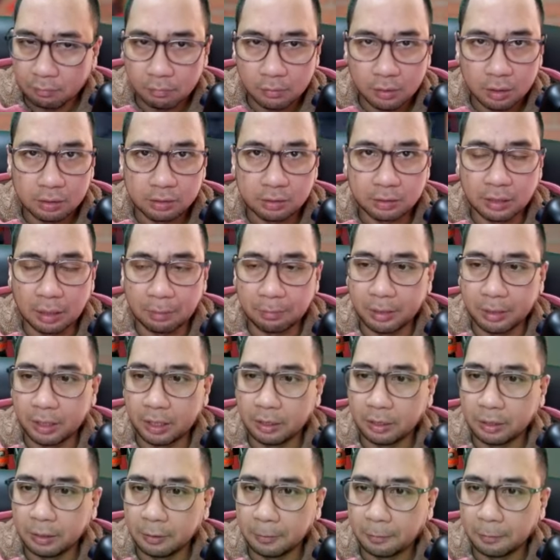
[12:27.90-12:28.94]
Stamina
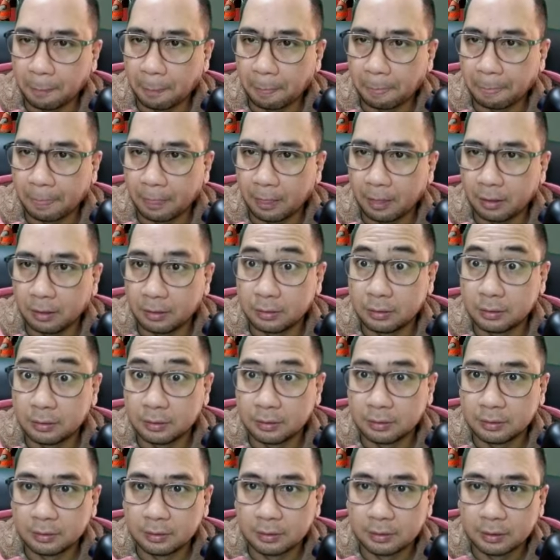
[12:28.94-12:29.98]
Staminanya.
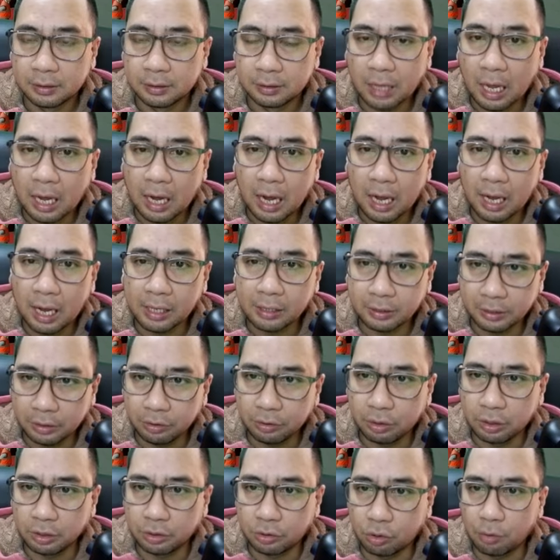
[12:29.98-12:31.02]
Takahashi
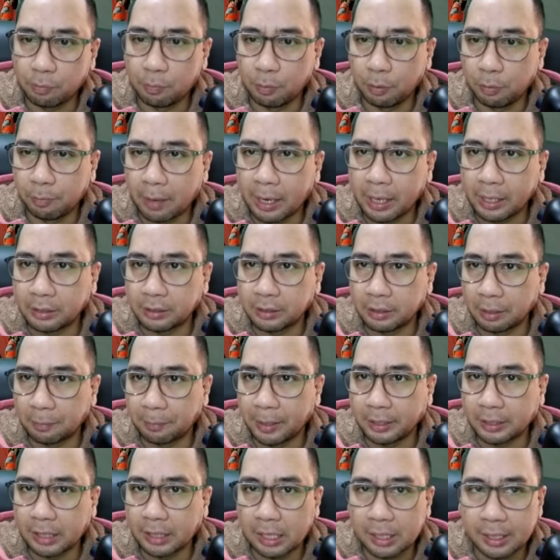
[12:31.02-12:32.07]
juga cukup lumayan sih, tapi
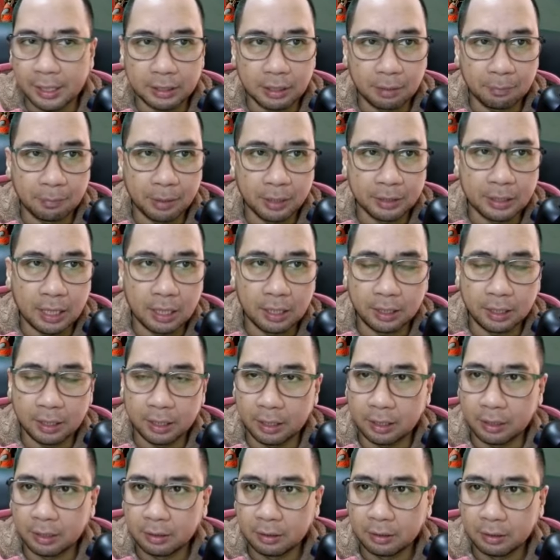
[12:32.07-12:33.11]
kita lihat ya mentalnya.